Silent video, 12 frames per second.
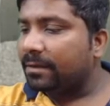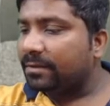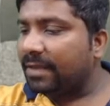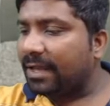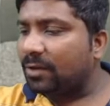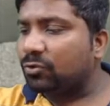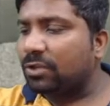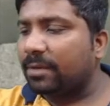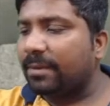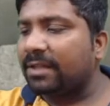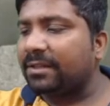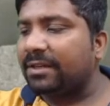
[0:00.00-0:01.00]
देन उसके
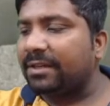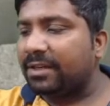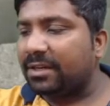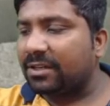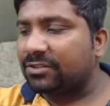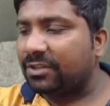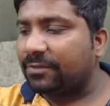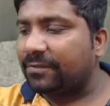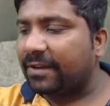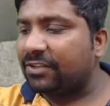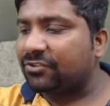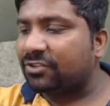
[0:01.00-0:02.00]
बाद इंटरनेशनल
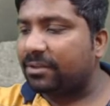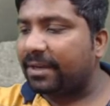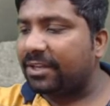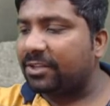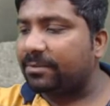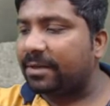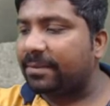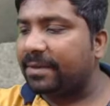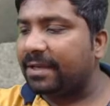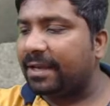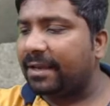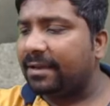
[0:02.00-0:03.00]
फाइनेंशियल मैनेजमेंट भी
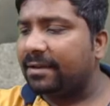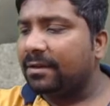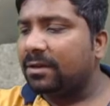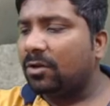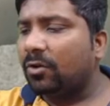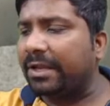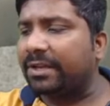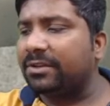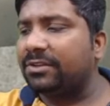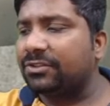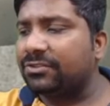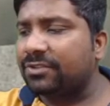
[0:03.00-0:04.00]
है और एक
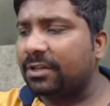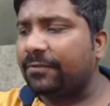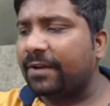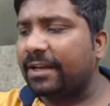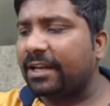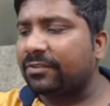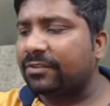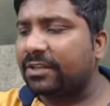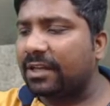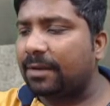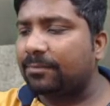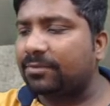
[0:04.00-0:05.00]
डिजिटल फाइनेंस के
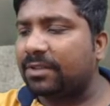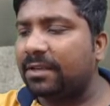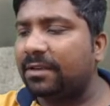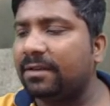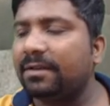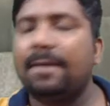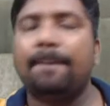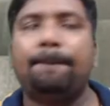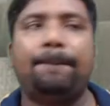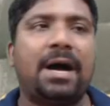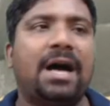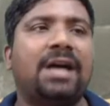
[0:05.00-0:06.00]
नाम से
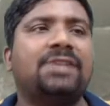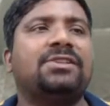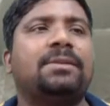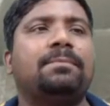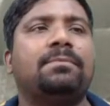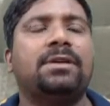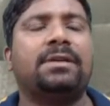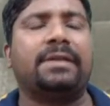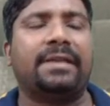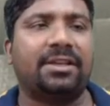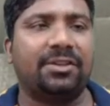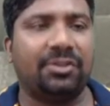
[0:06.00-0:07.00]
पाँच नंबर
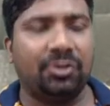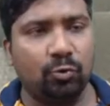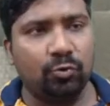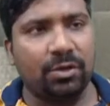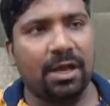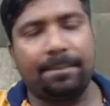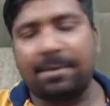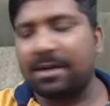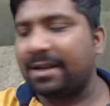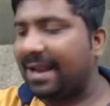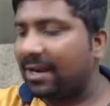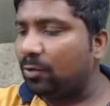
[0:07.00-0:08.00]
एक न्यू यहाँ पर
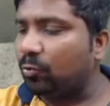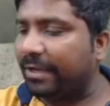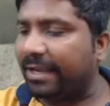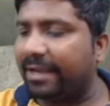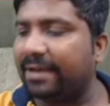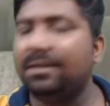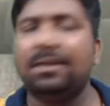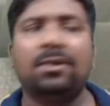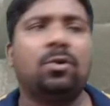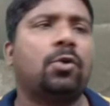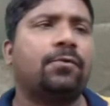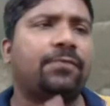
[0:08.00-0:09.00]
ऐड हुए हैं
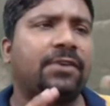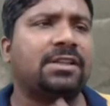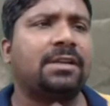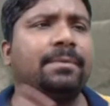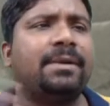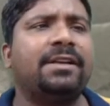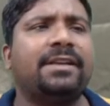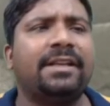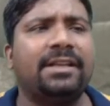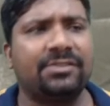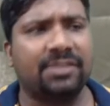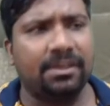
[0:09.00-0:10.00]
और फर्दर मैं
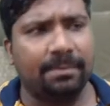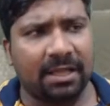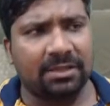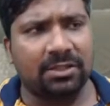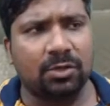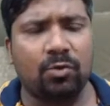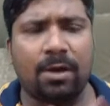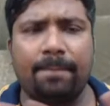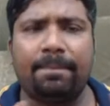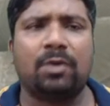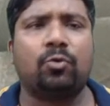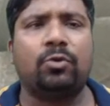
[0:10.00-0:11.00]
डिटेल इसकी बात करूँगा
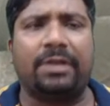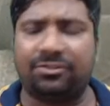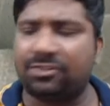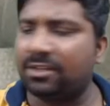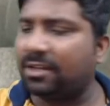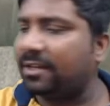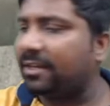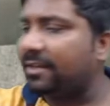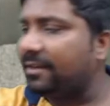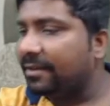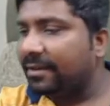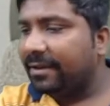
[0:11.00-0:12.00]
बिल्कुल टेंशन न लें
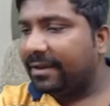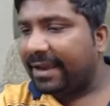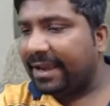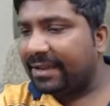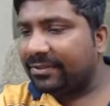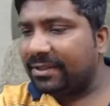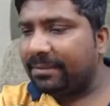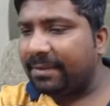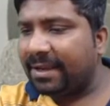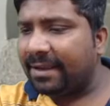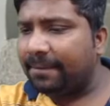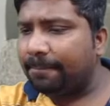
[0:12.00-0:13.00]
ऐसे
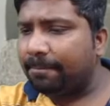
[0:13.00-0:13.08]
में